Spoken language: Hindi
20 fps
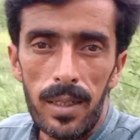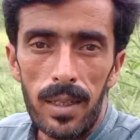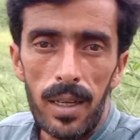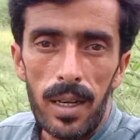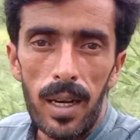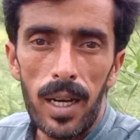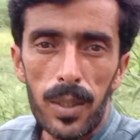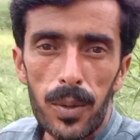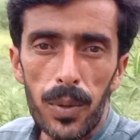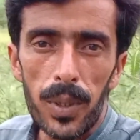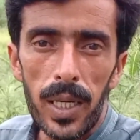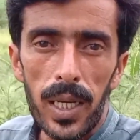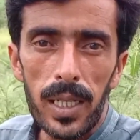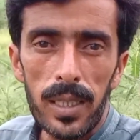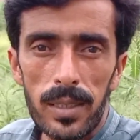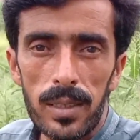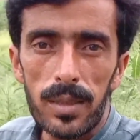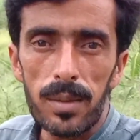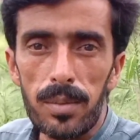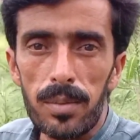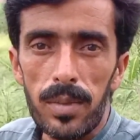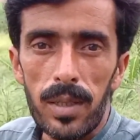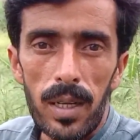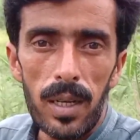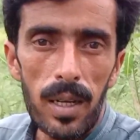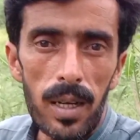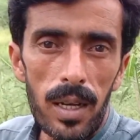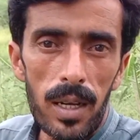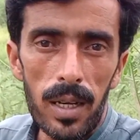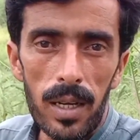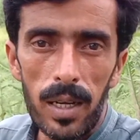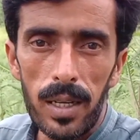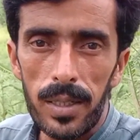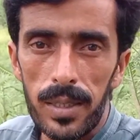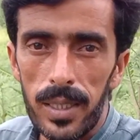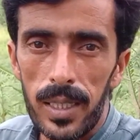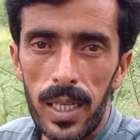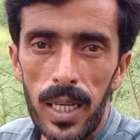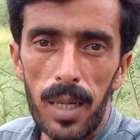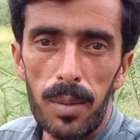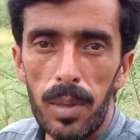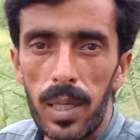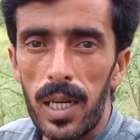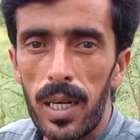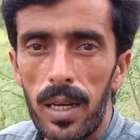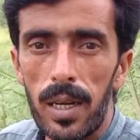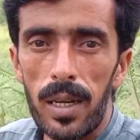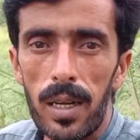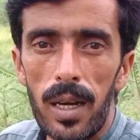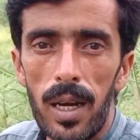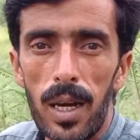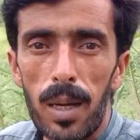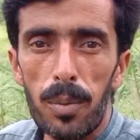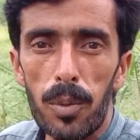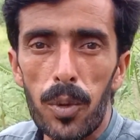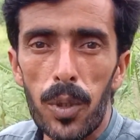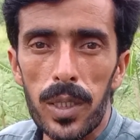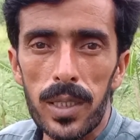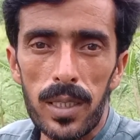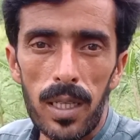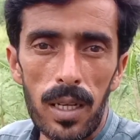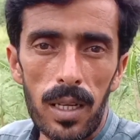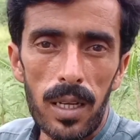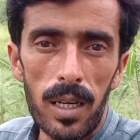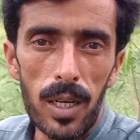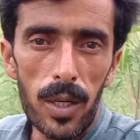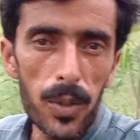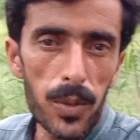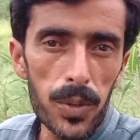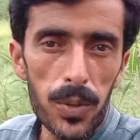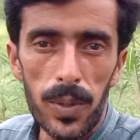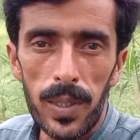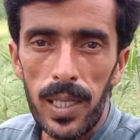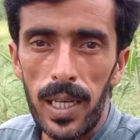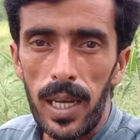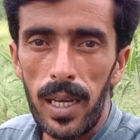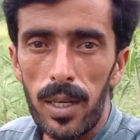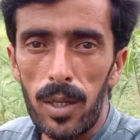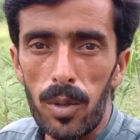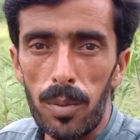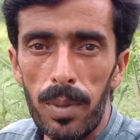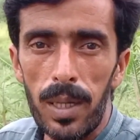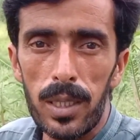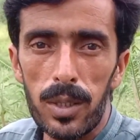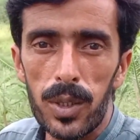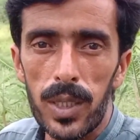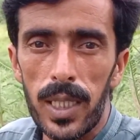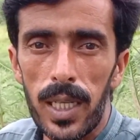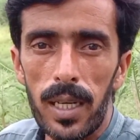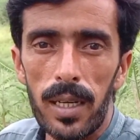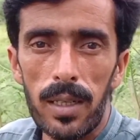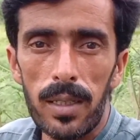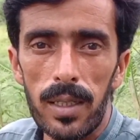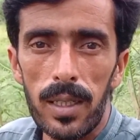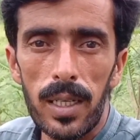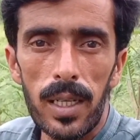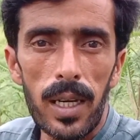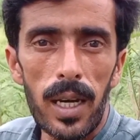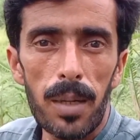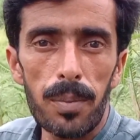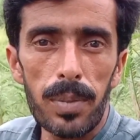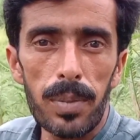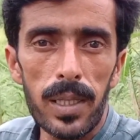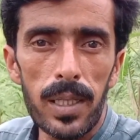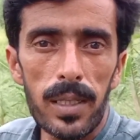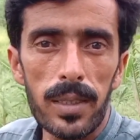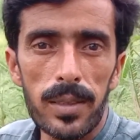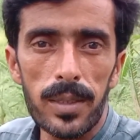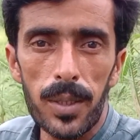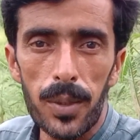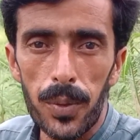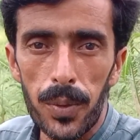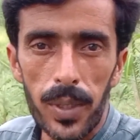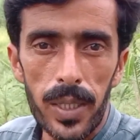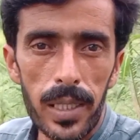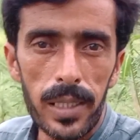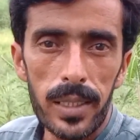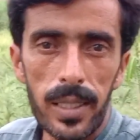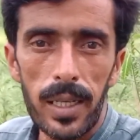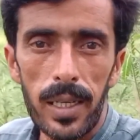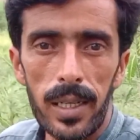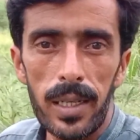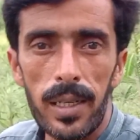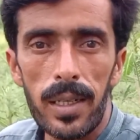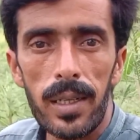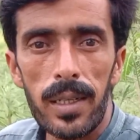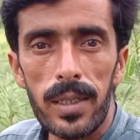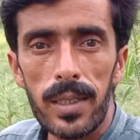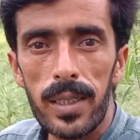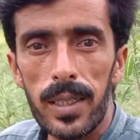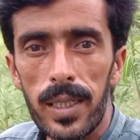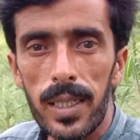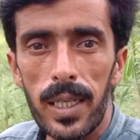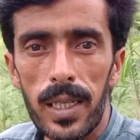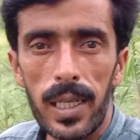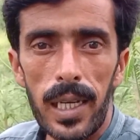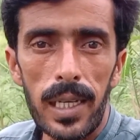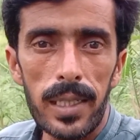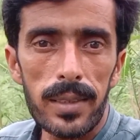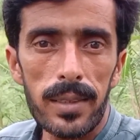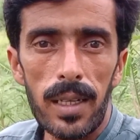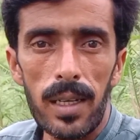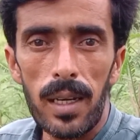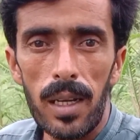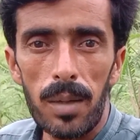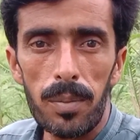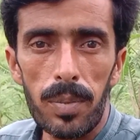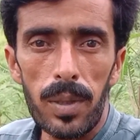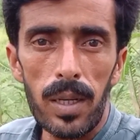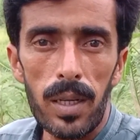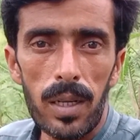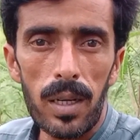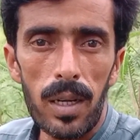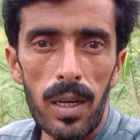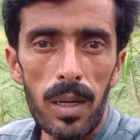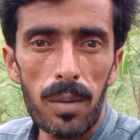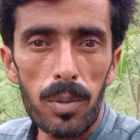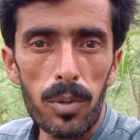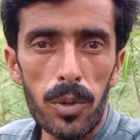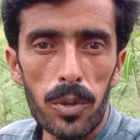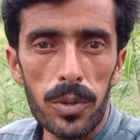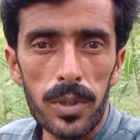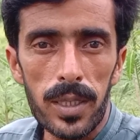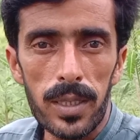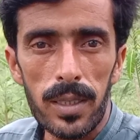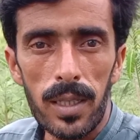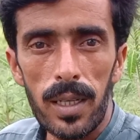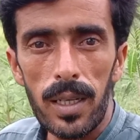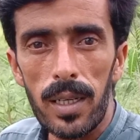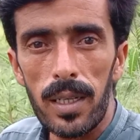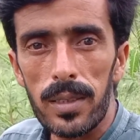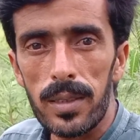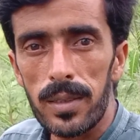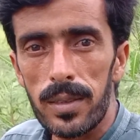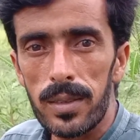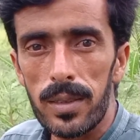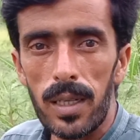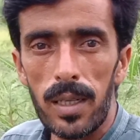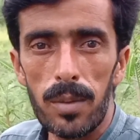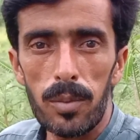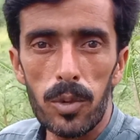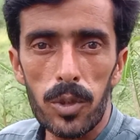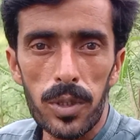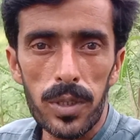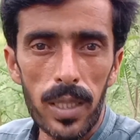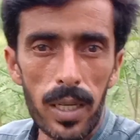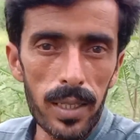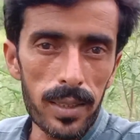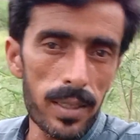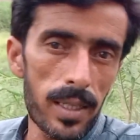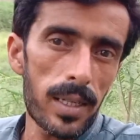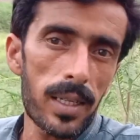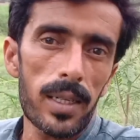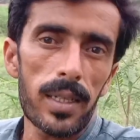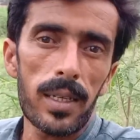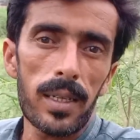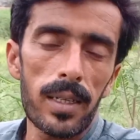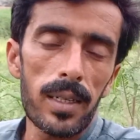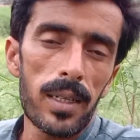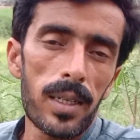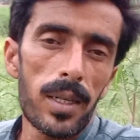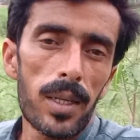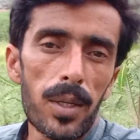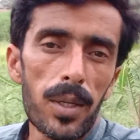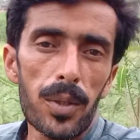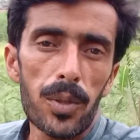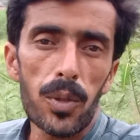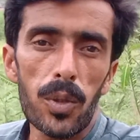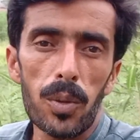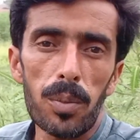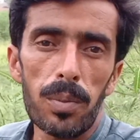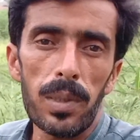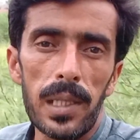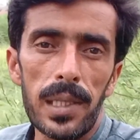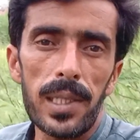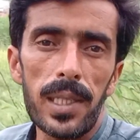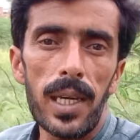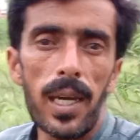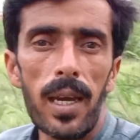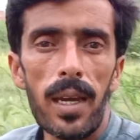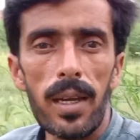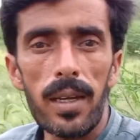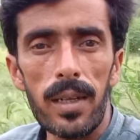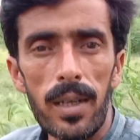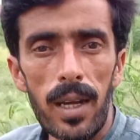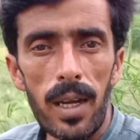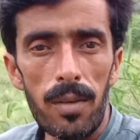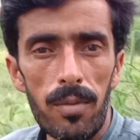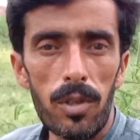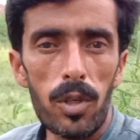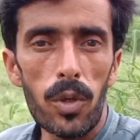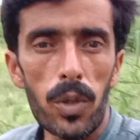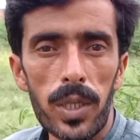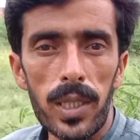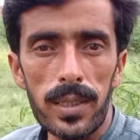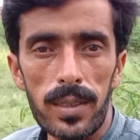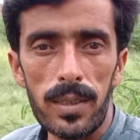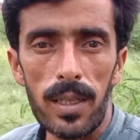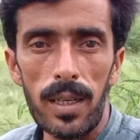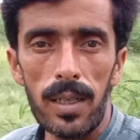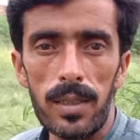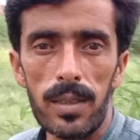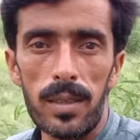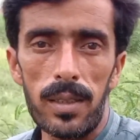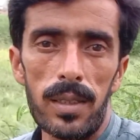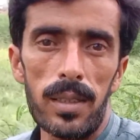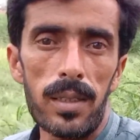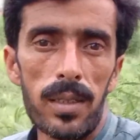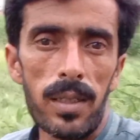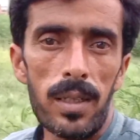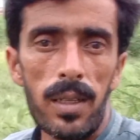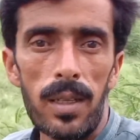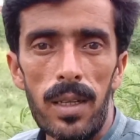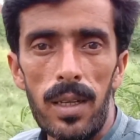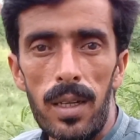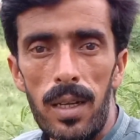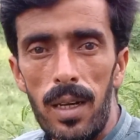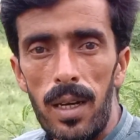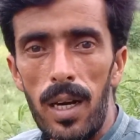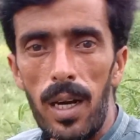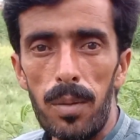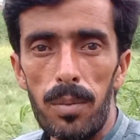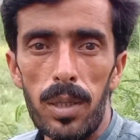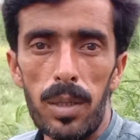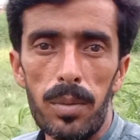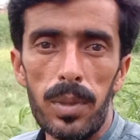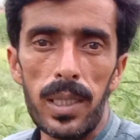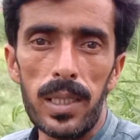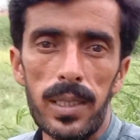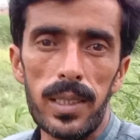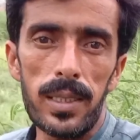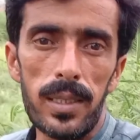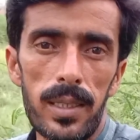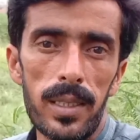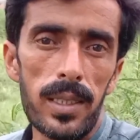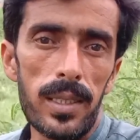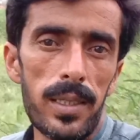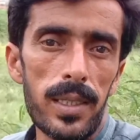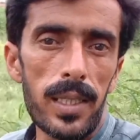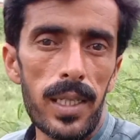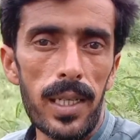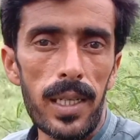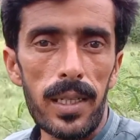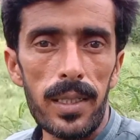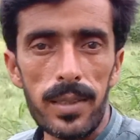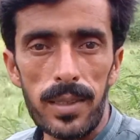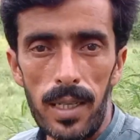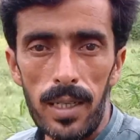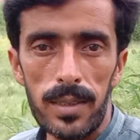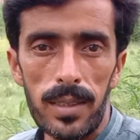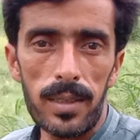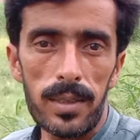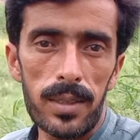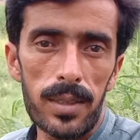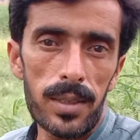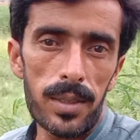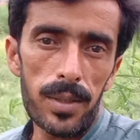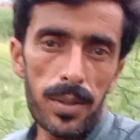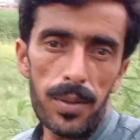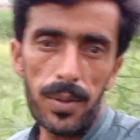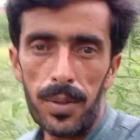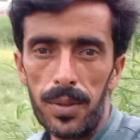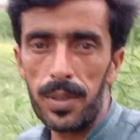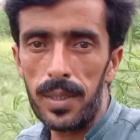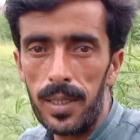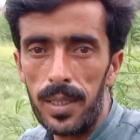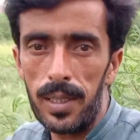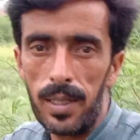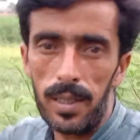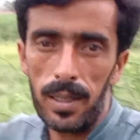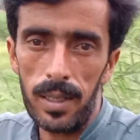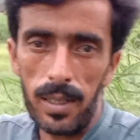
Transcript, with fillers: हाँ तो गैस अगर ये हमारा गाना आपको अच्छा लगा हो तो लाइक कमेंट शेयर ये आपने ज़रूर करना है ठीक है गैस अल्लाह पाक आपको सदा हंसता मुस्कराता रखे तो मिलते हैं नए ब्लॉग के साथ आप हमें दीजिए इजाज़त ओके अल्लाह